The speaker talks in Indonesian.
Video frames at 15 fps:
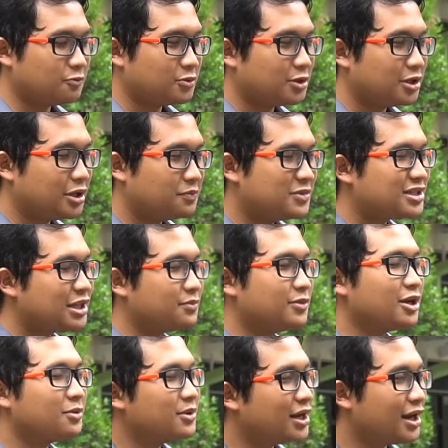tertinggi di
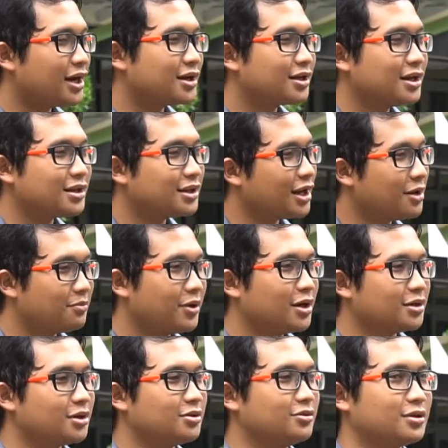bidangnya.
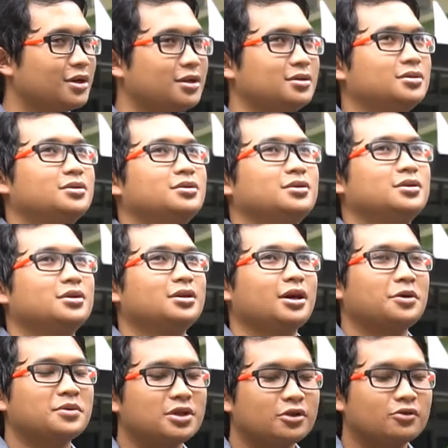Menentukan arah
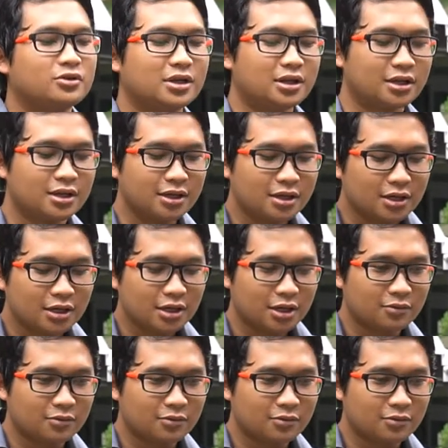pengembangan sains dan